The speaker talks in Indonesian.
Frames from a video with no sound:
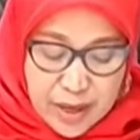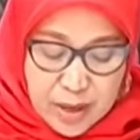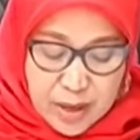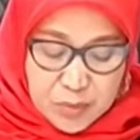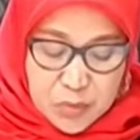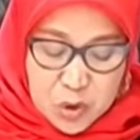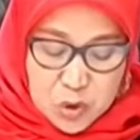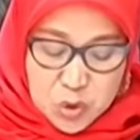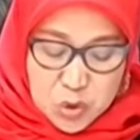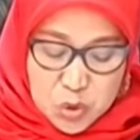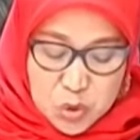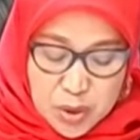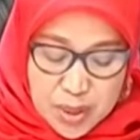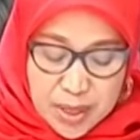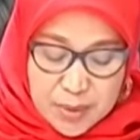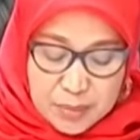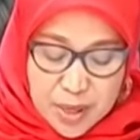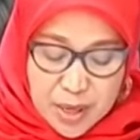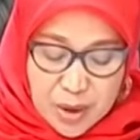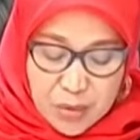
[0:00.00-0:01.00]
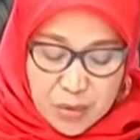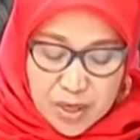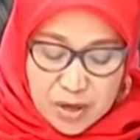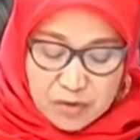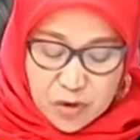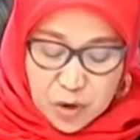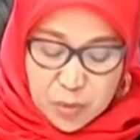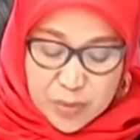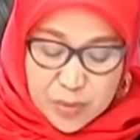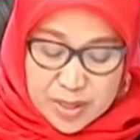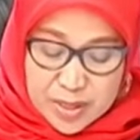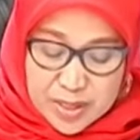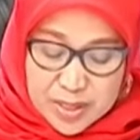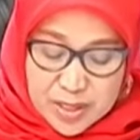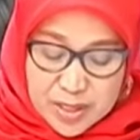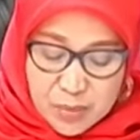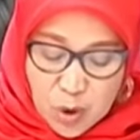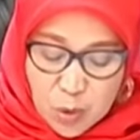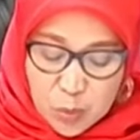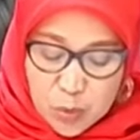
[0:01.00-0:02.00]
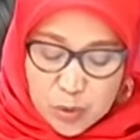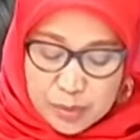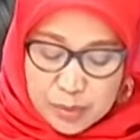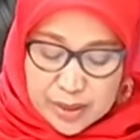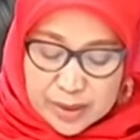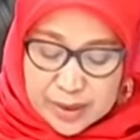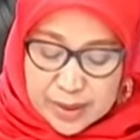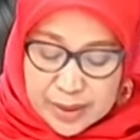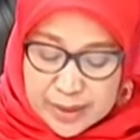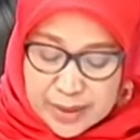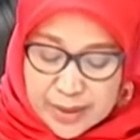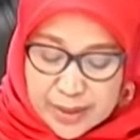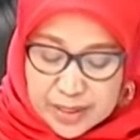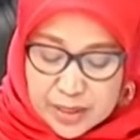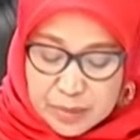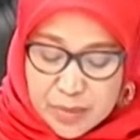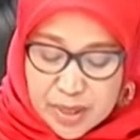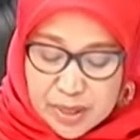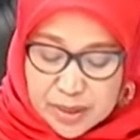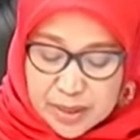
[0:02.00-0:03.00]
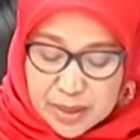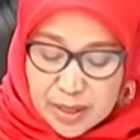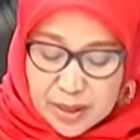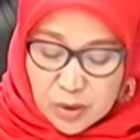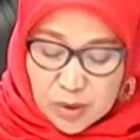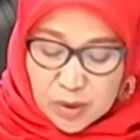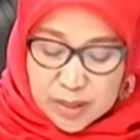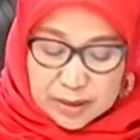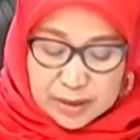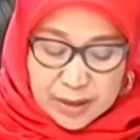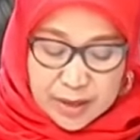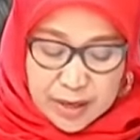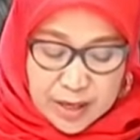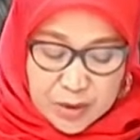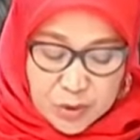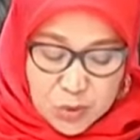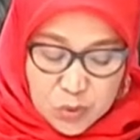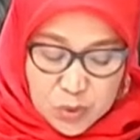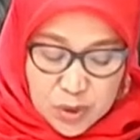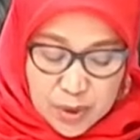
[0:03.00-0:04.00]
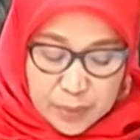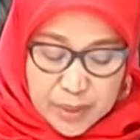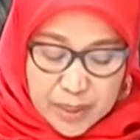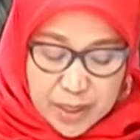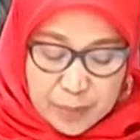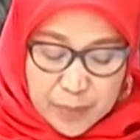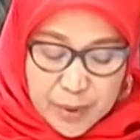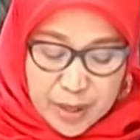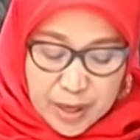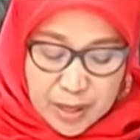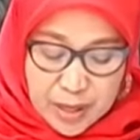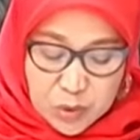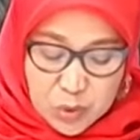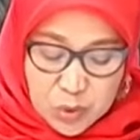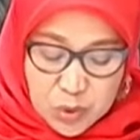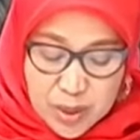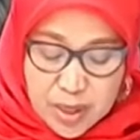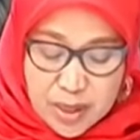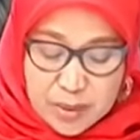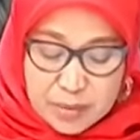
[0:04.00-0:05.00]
menunjukkan bahwa informasi maupun materi yang dibagikan oleh teradu kepada pengadu